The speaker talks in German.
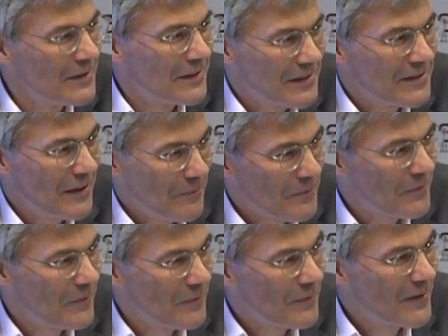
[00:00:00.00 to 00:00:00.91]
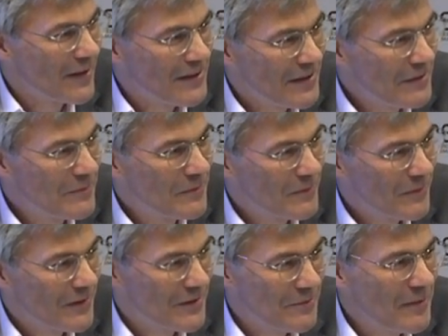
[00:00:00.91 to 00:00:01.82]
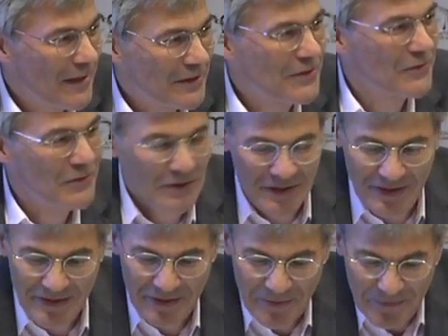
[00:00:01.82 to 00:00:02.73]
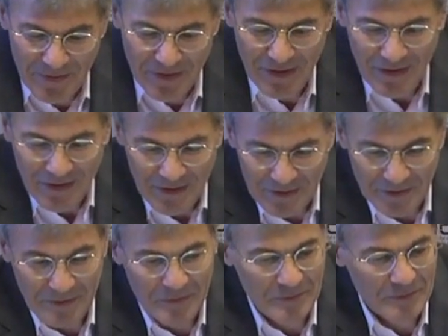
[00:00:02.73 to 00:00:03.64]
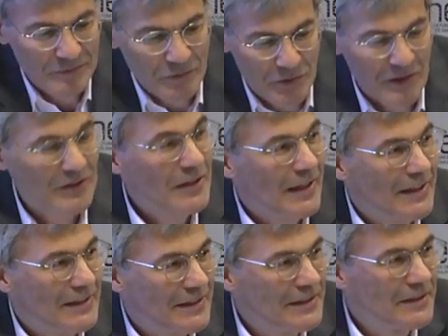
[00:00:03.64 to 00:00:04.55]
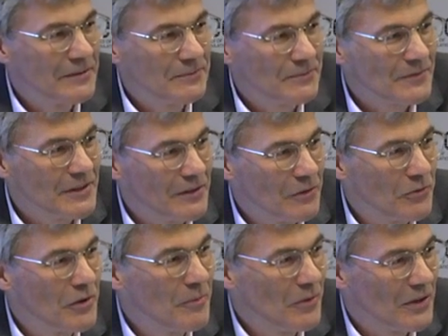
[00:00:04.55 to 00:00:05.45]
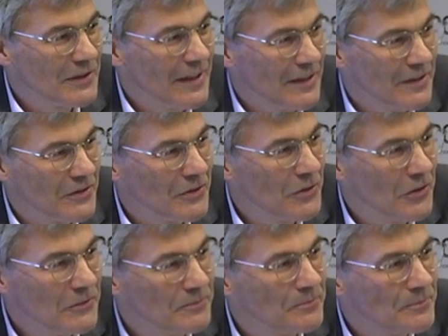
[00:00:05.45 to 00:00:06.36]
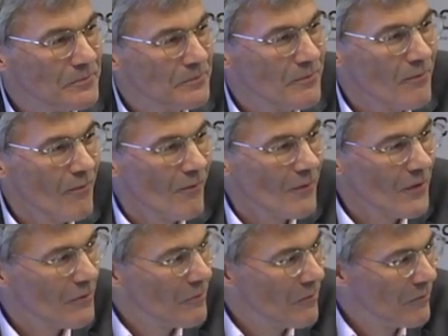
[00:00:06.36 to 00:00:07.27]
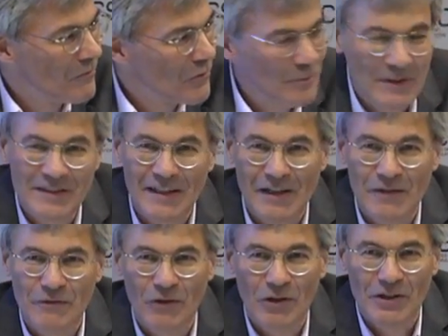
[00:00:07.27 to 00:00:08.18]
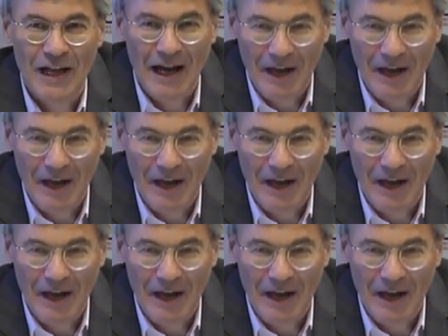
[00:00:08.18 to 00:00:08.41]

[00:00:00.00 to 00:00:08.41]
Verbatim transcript: gesamten Team des MEX für diese äh, Möglichkeit, hier in Lüneburg sein zu können. Mm, speziell für heute